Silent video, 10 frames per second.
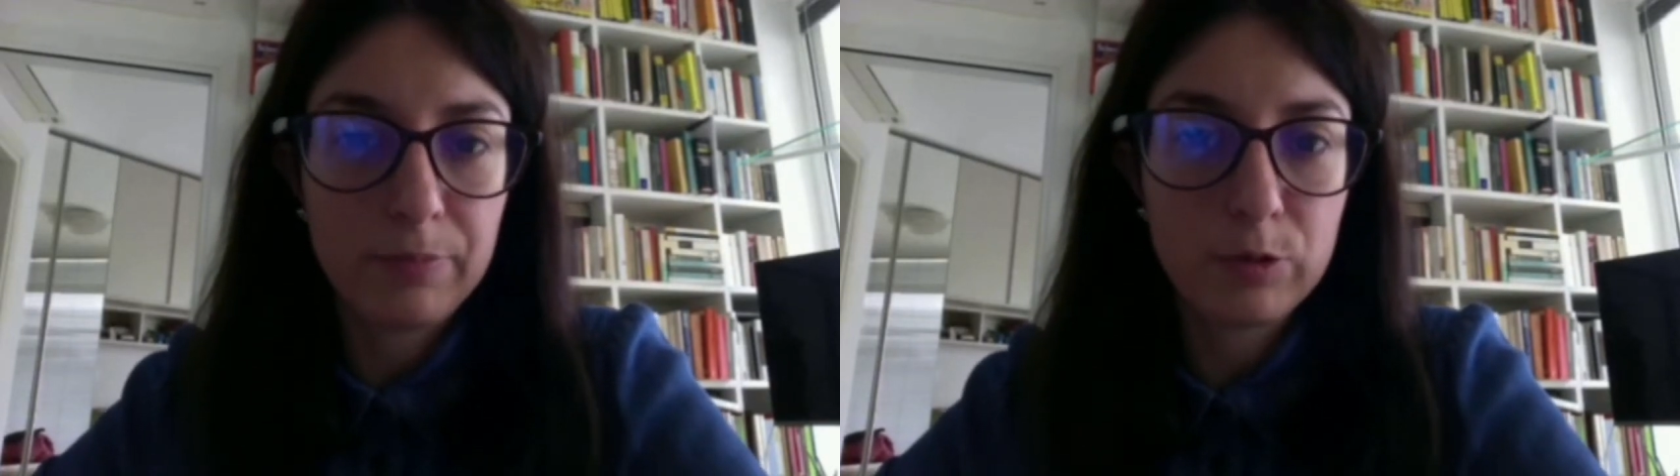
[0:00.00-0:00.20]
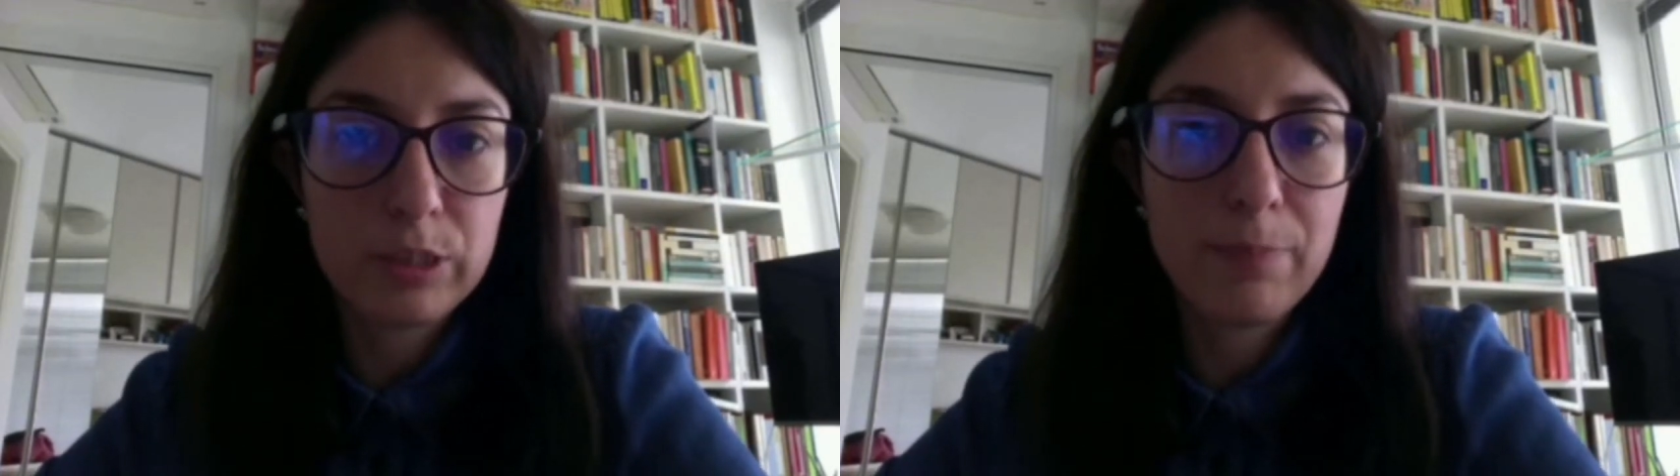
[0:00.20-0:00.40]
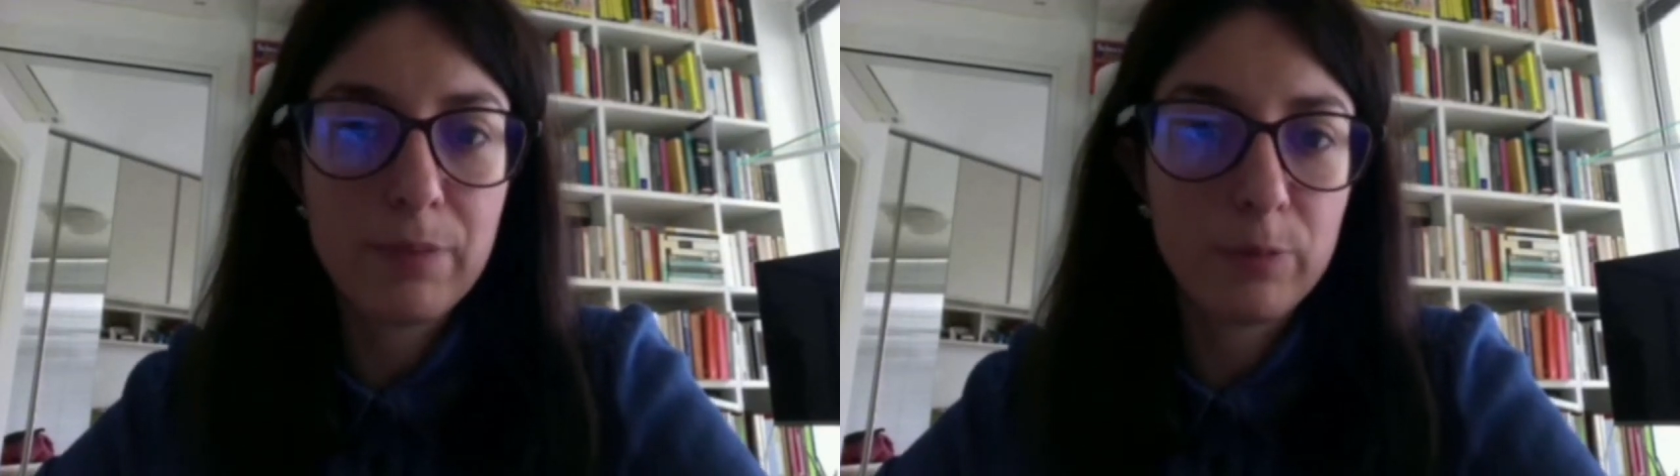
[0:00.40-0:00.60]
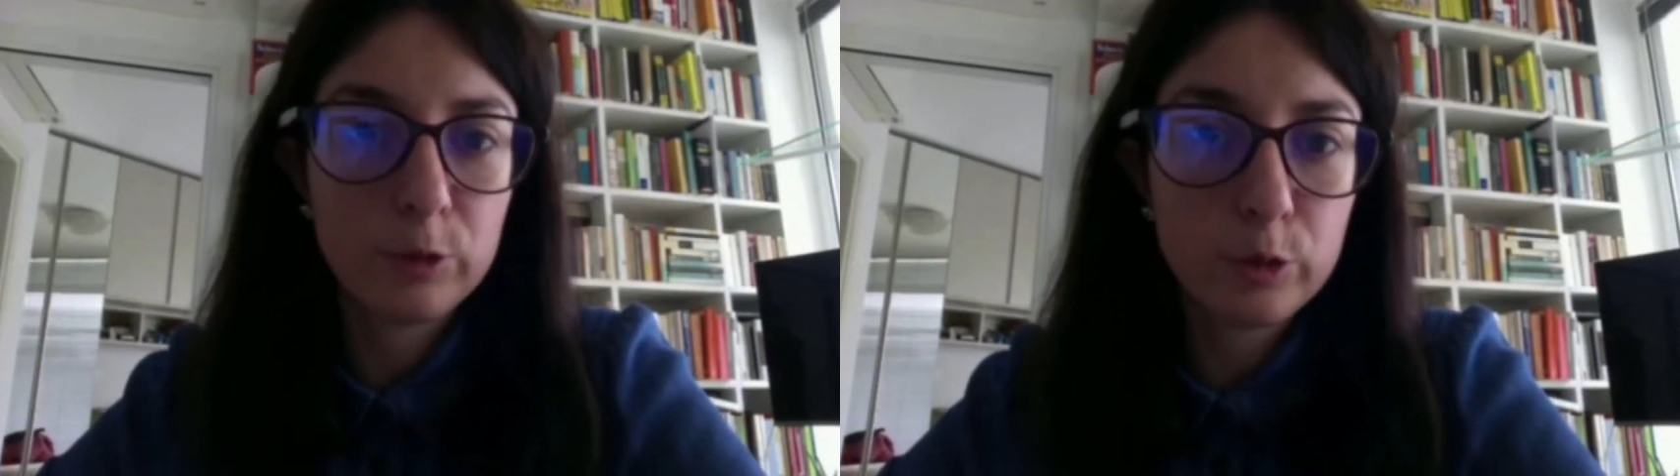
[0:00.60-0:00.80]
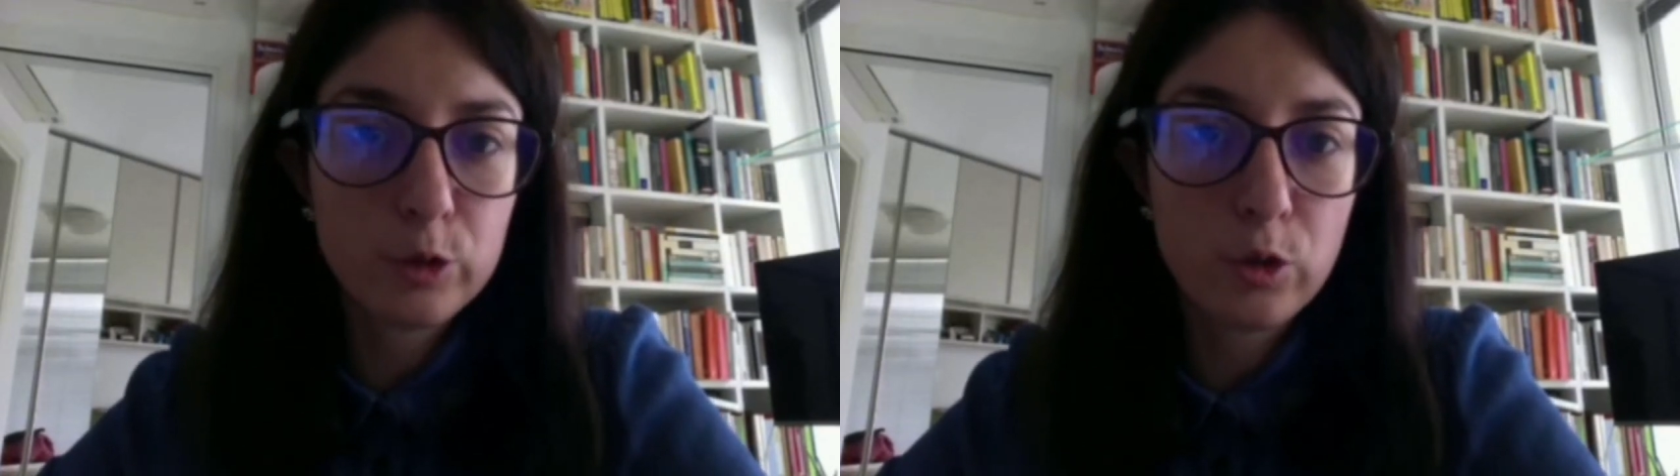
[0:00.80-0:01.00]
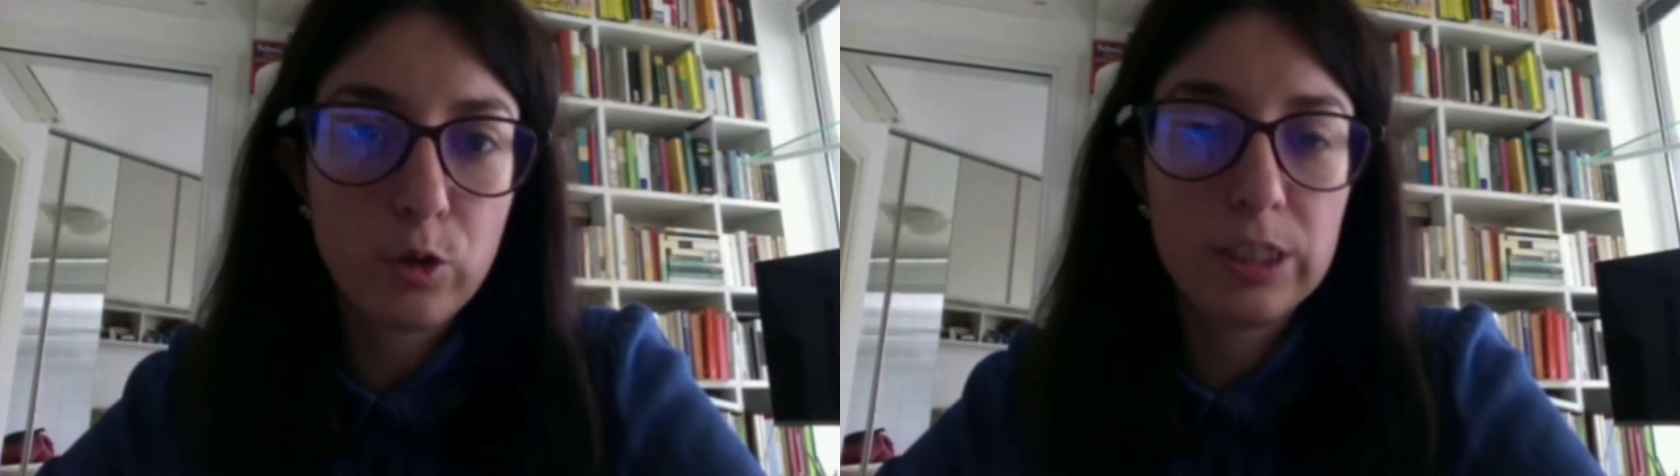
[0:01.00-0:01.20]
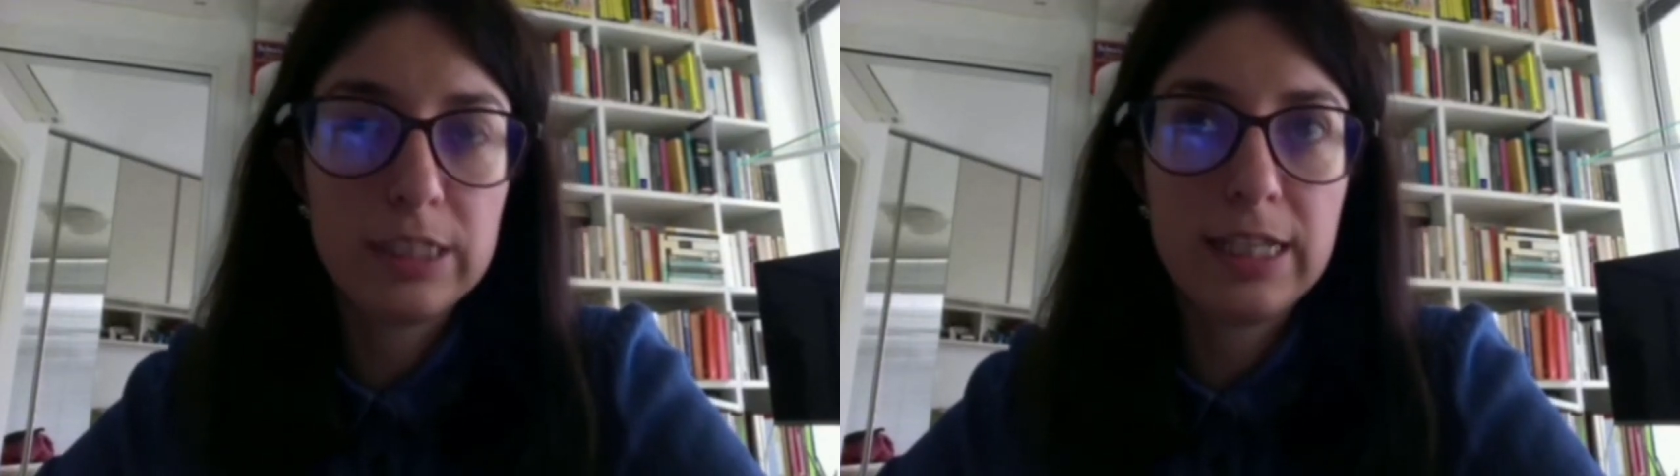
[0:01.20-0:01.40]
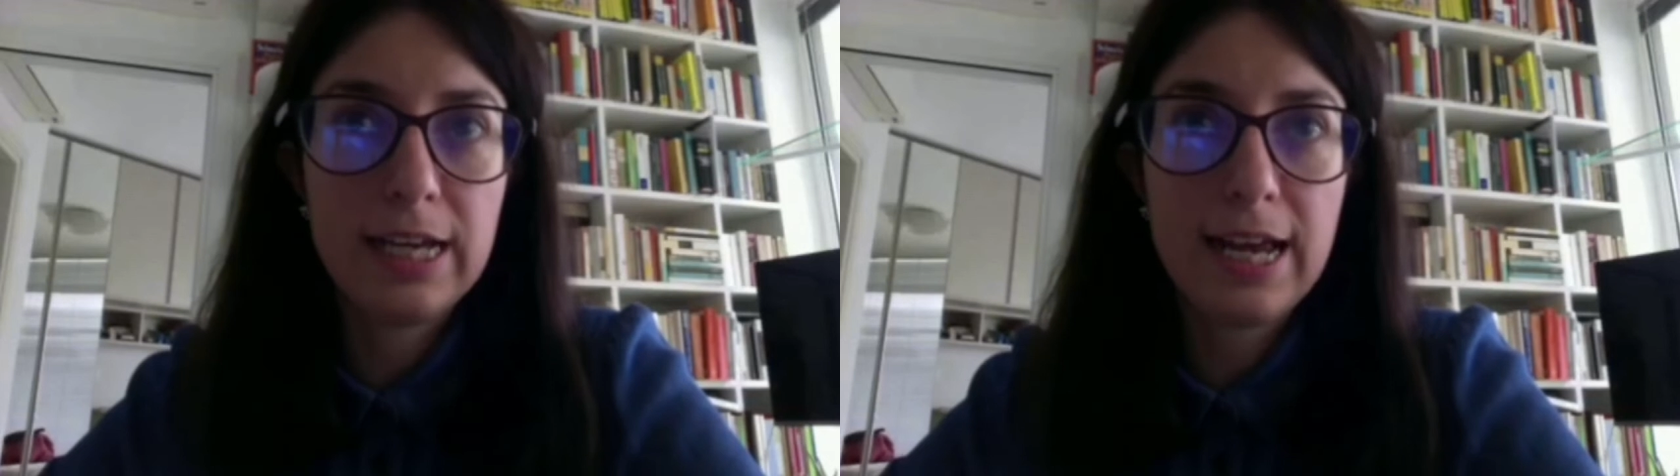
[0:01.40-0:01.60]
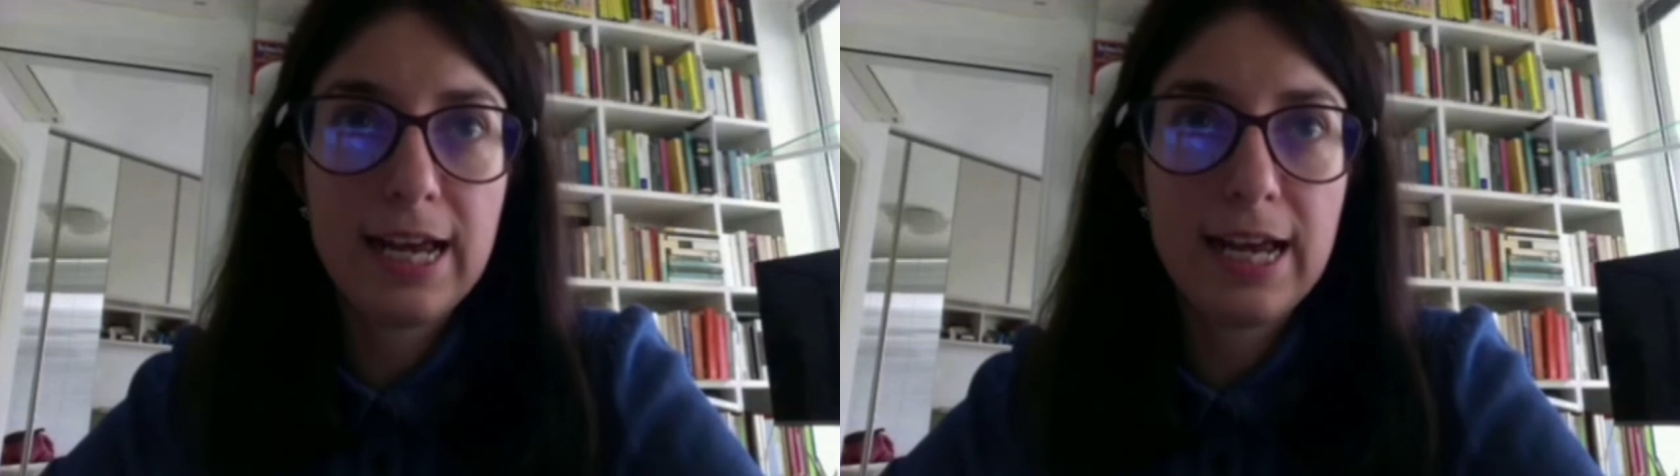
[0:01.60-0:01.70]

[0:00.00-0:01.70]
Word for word: non sempre molto solide